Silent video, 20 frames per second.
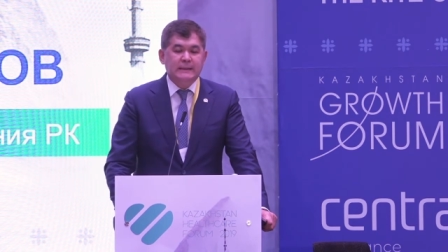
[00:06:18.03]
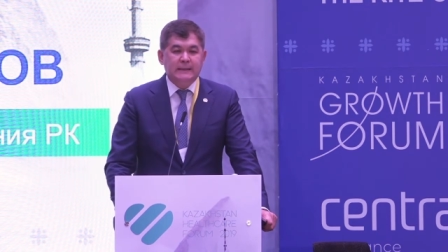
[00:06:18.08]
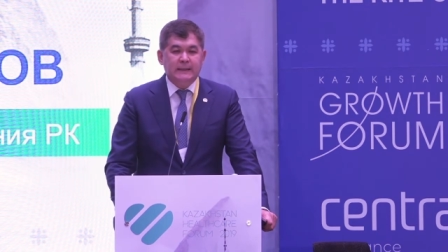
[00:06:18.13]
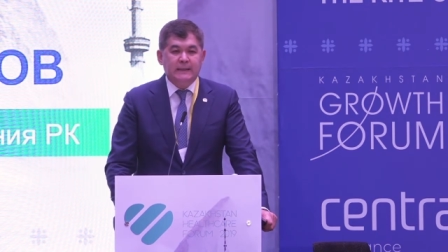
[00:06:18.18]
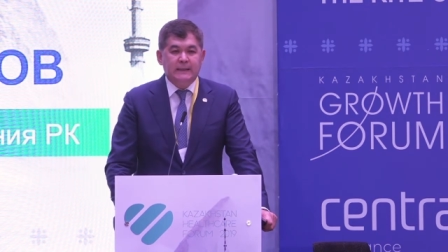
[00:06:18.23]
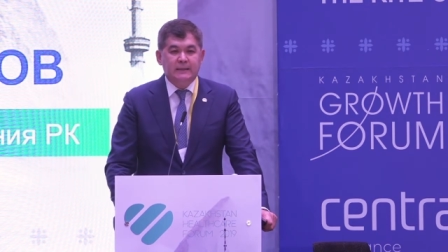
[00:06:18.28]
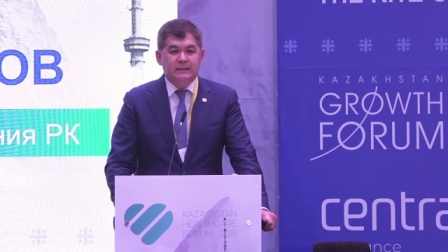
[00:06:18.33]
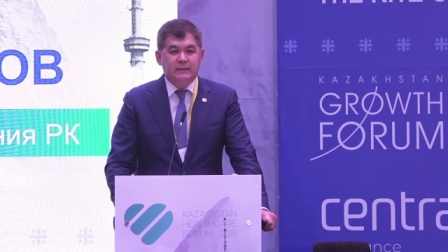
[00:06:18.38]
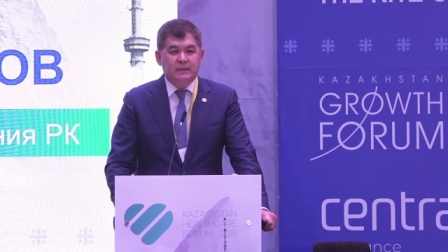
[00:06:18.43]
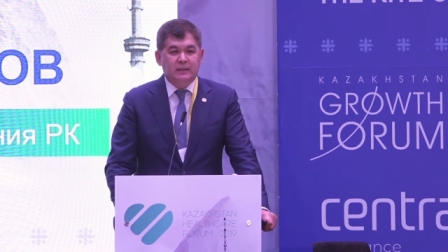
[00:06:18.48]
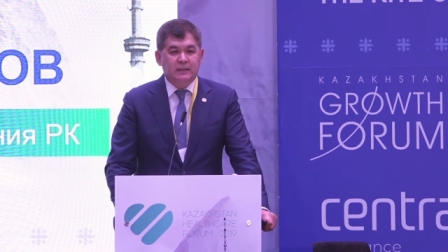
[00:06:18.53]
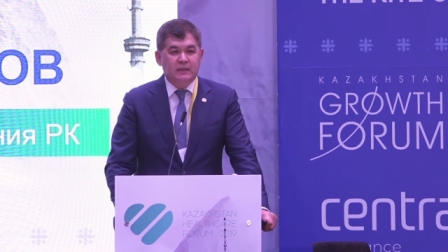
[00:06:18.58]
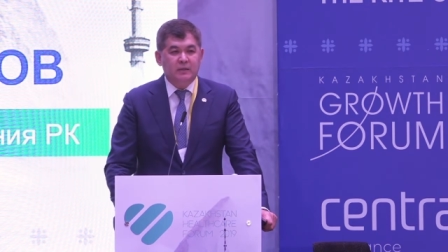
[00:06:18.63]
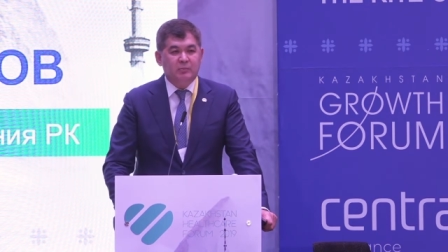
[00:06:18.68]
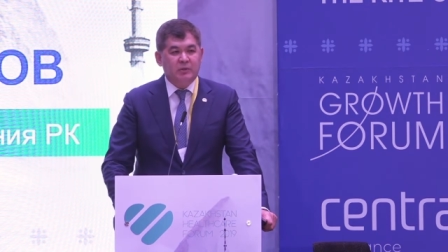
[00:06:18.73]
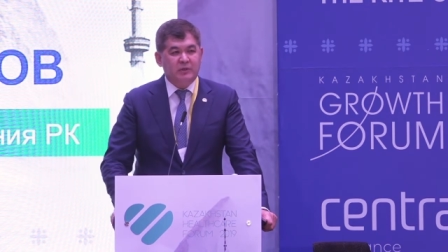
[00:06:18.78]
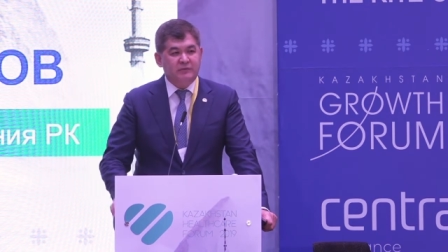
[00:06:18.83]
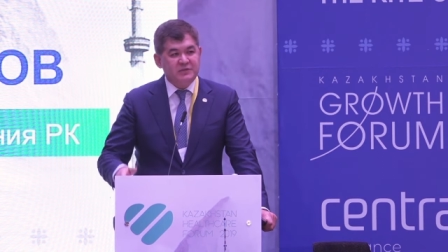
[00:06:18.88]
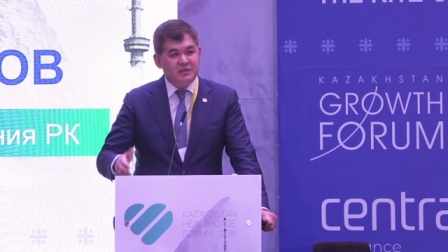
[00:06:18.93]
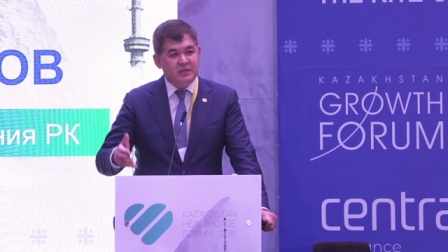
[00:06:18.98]
это и
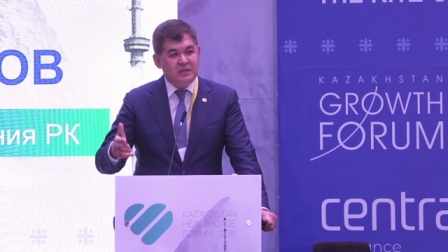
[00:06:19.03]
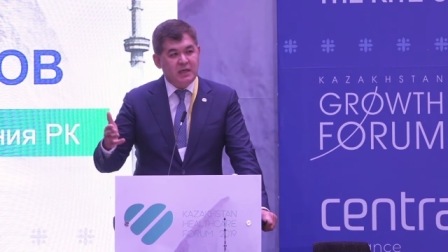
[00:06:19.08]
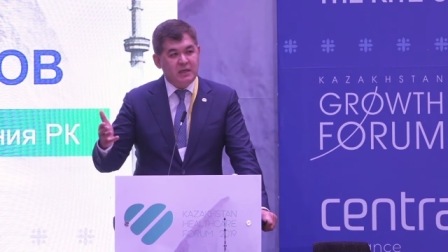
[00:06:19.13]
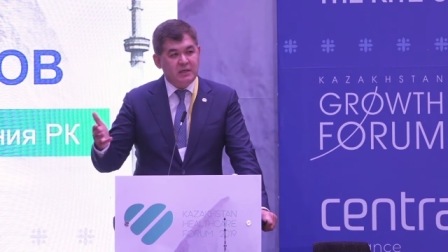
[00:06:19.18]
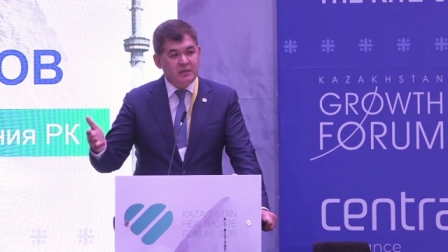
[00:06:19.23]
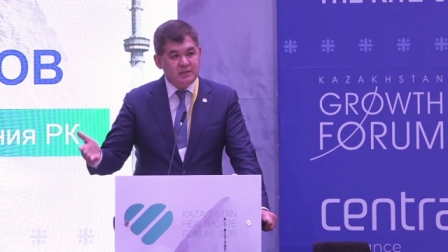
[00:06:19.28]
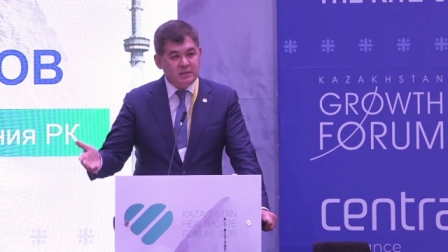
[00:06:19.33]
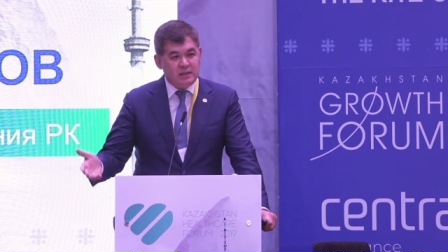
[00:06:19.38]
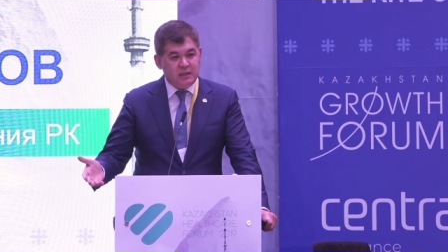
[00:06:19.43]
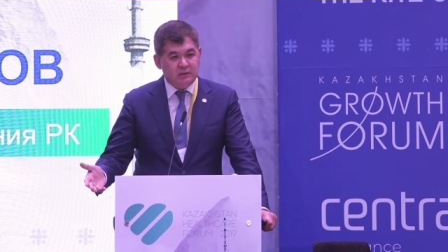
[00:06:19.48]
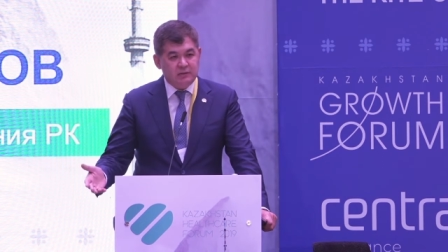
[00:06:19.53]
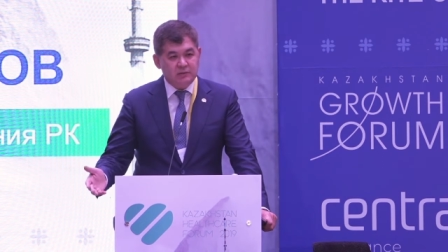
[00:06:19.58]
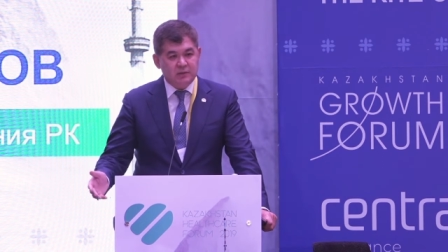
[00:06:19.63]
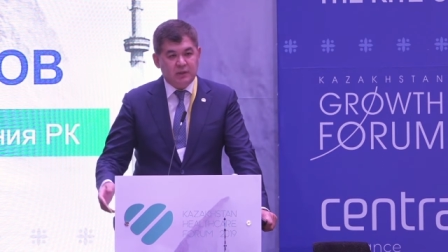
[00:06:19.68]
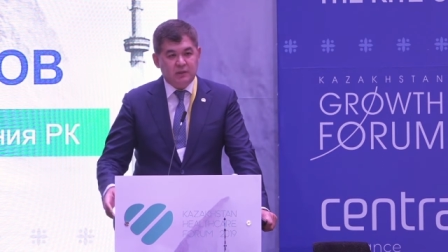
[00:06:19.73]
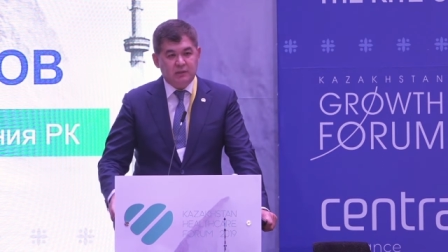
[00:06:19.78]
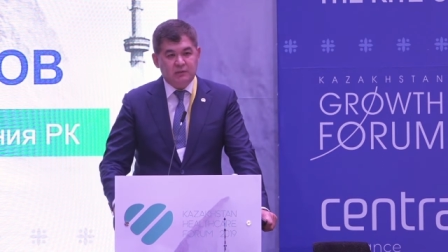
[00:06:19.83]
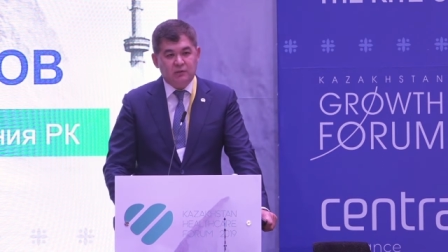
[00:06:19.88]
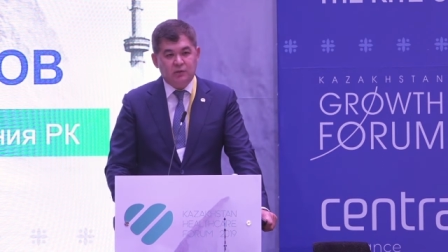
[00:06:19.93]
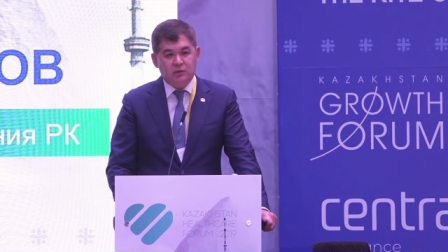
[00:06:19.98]
профессиональный статус, о
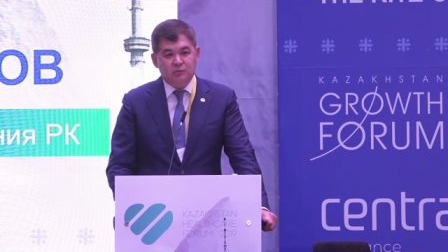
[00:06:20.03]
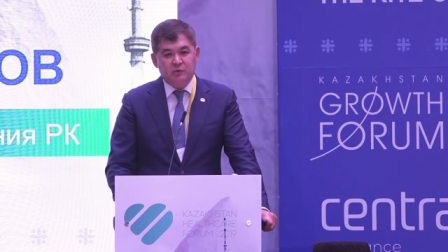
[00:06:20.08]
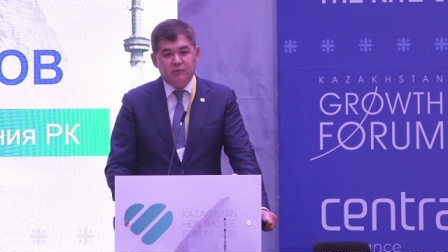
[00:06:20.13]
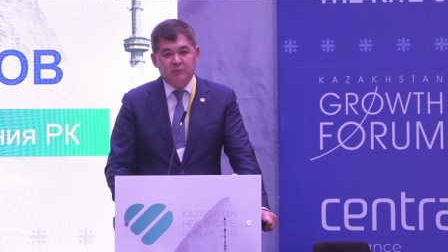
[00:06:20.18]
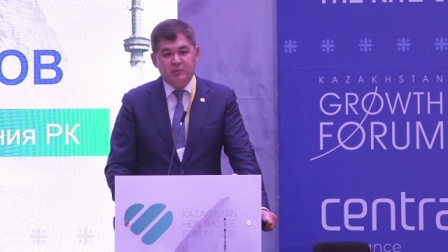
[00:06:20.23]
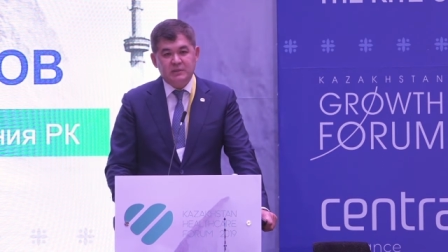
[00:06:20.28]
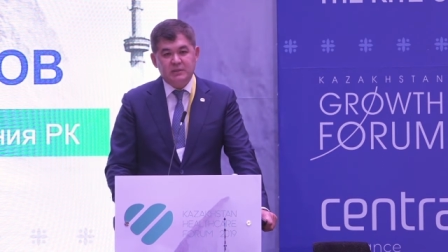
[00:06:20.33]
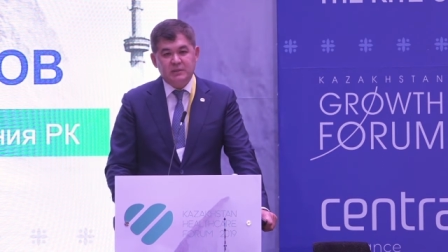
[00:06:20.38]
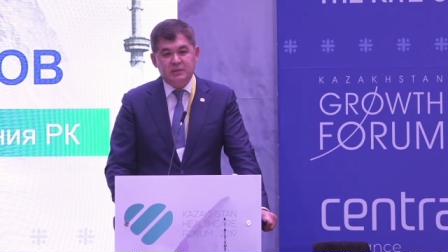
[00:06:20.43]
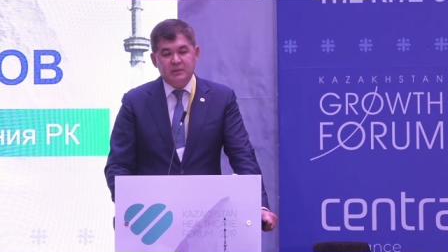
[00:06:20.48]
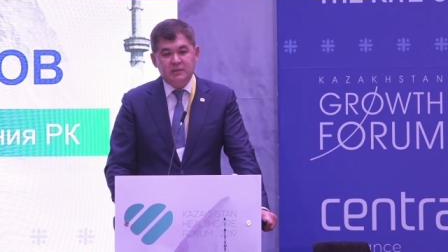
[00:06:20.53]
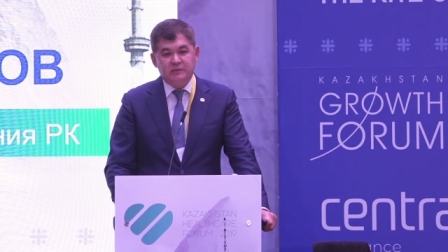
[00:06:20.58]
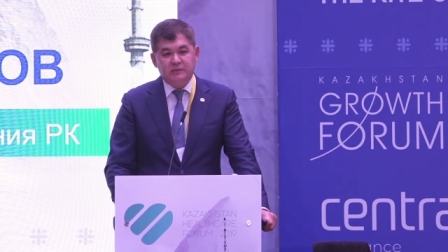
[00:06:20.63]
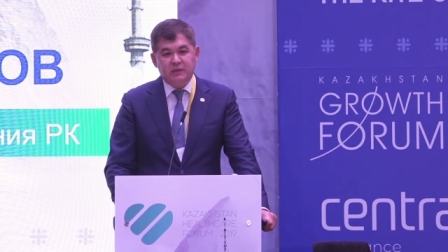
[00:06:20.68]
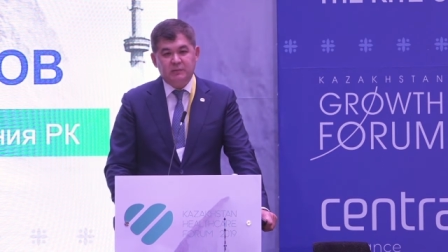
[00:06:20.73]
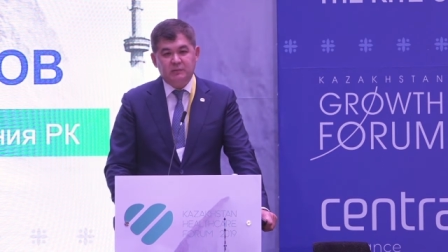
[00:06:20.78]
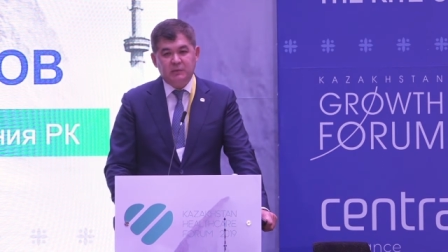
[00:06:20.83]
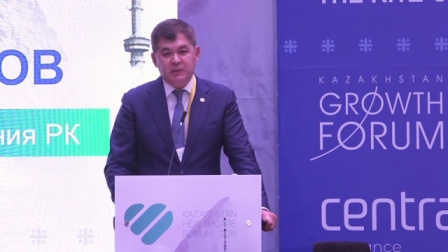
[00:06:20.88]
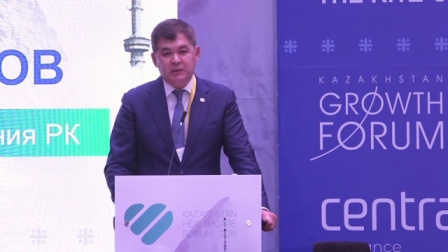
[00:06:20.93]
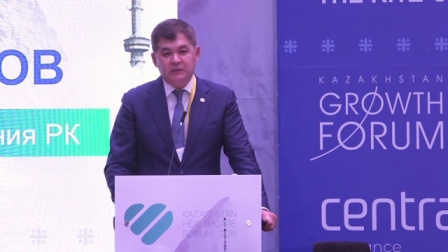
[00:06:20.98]
котором мы в последнее
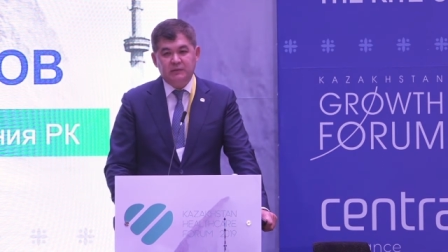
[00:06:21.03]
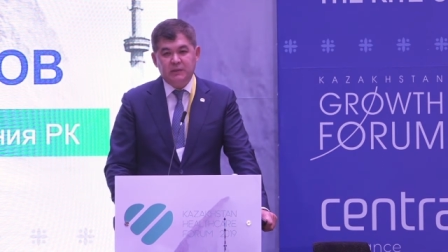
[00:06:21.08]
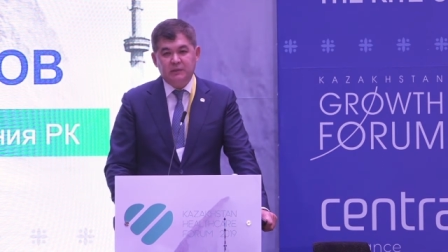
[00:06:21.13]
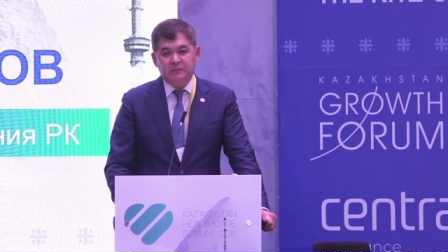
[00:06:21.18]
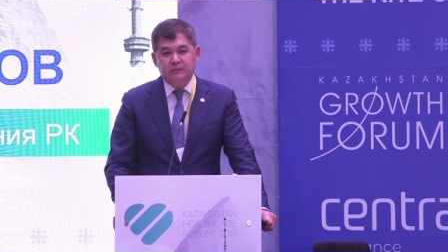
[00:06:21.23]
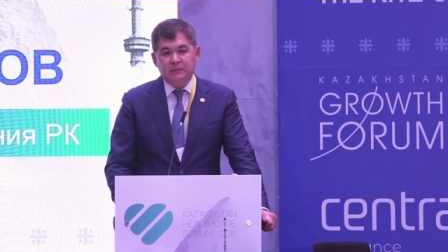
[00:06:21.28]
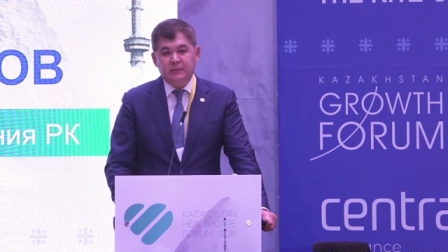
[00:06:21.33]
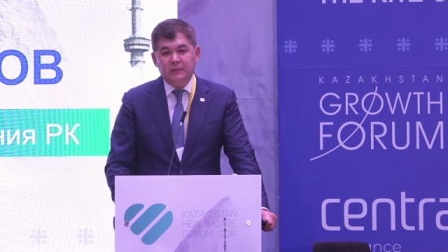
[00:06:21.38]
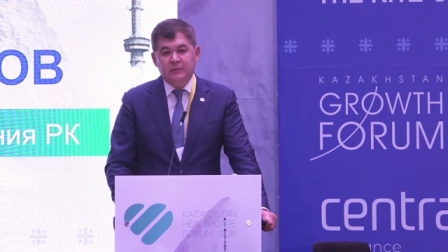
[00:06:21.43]
время говорим.